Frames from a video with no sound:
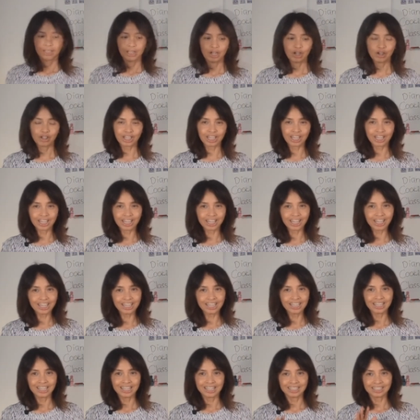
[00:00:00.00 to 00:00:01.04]
Oke,
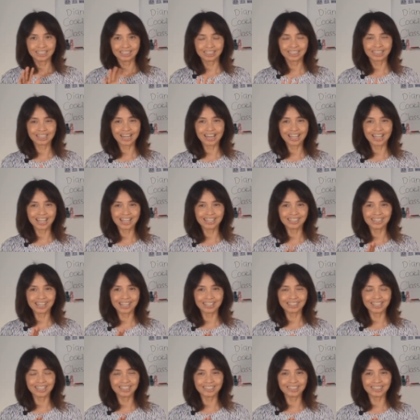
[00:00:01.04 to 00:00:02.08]
setelah
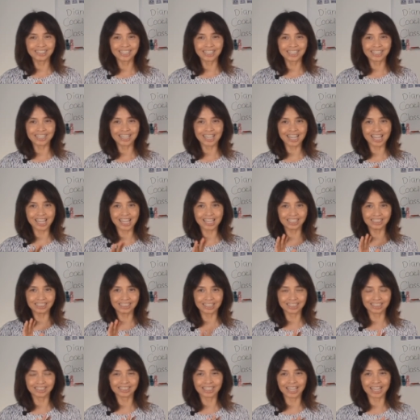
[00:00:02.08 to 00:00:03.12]
daging sticknya
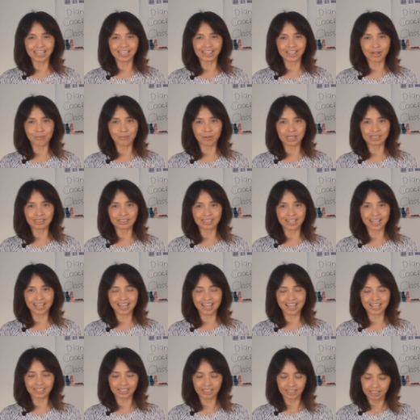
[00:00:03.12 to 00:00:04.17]
selesai kita
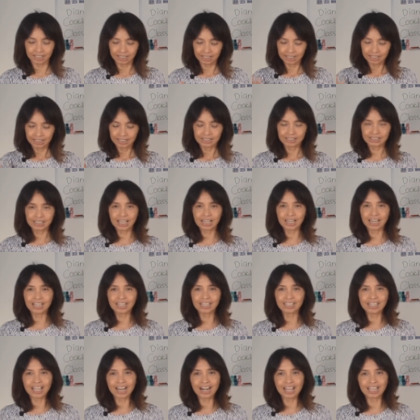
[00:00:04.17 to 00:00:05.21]
masak, sekarang
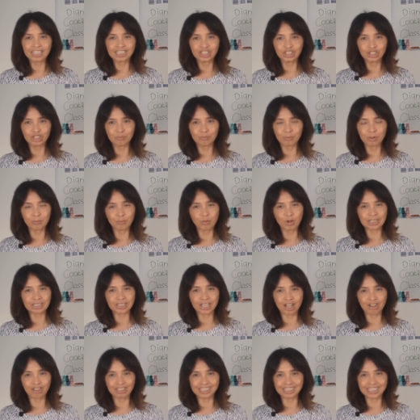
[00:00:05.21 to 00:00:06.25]
kita lanjut membuat
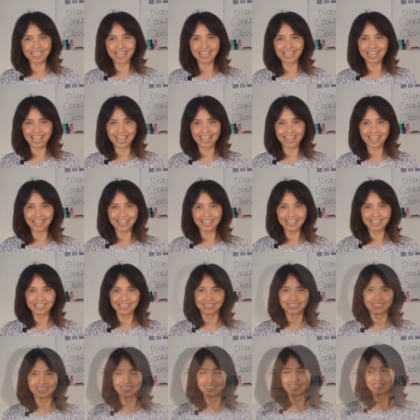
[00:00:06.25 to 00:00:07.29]
sausnya ya.
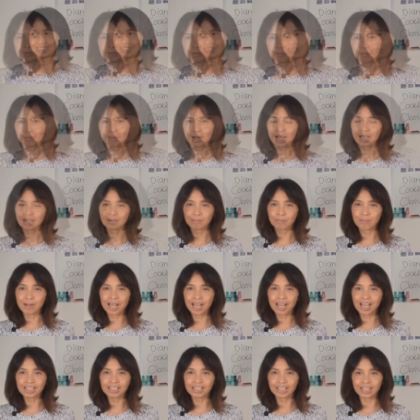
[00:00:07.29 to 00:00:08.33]

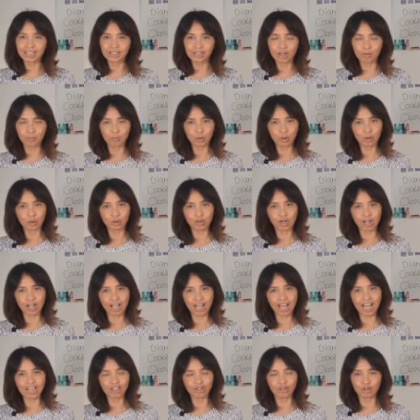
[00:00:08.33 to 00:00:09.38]
Bahan-bahan yang kita
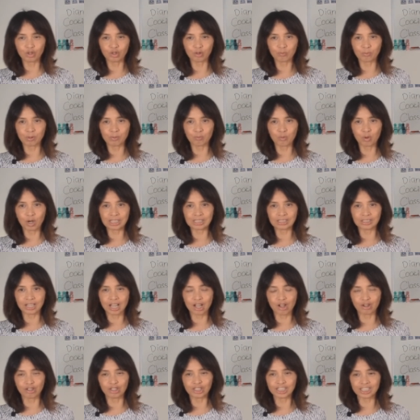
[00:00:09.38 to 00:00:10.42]
butuhkan untuk membuat
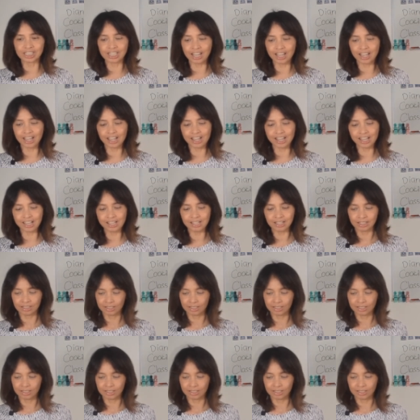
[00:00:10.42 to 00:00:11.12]
sausnya